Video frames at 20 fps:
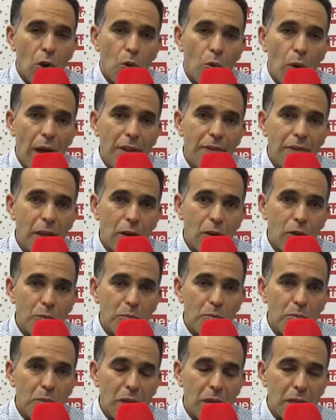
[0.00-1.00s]

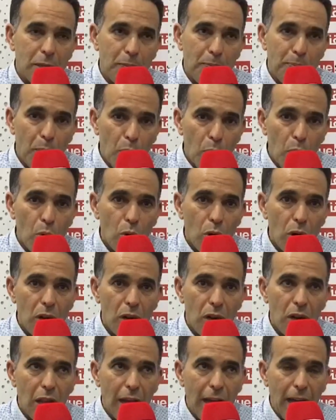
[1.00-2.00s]
وانهم يطبقوا
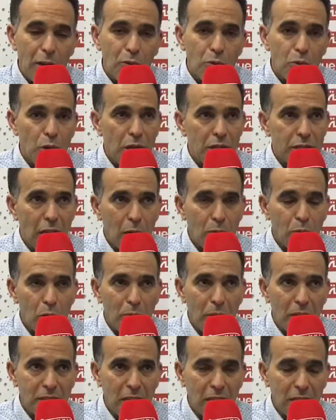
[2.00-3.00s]
آه، القانون ويحترموا
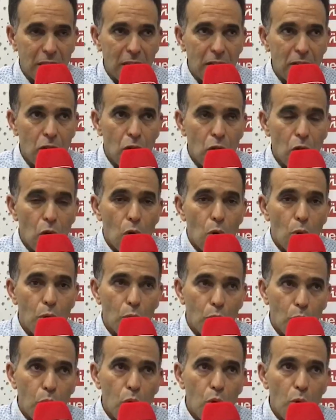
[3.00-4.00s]
المساطير
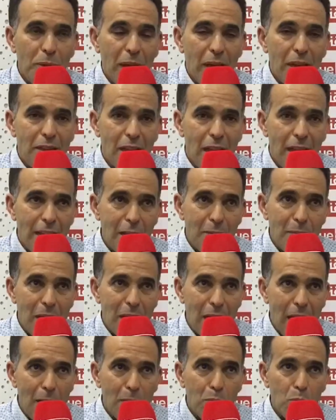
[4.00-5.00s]
ويقولوا بان هذا المال
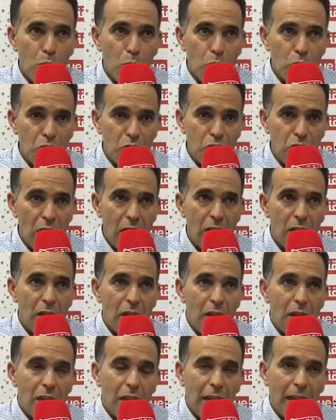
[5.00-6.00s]
العام موجه
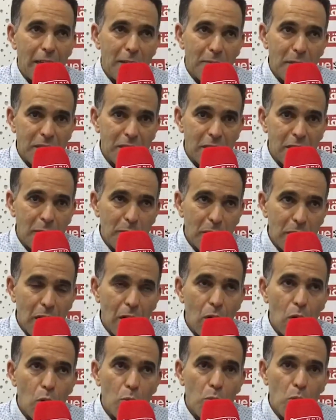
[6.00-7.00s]
لخدمه
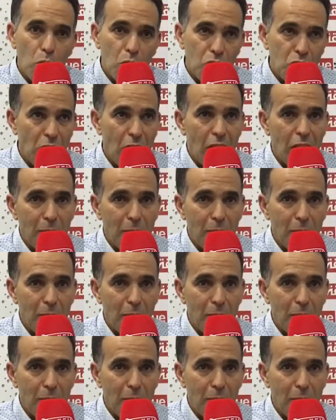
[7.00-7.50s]
التنميه وموجه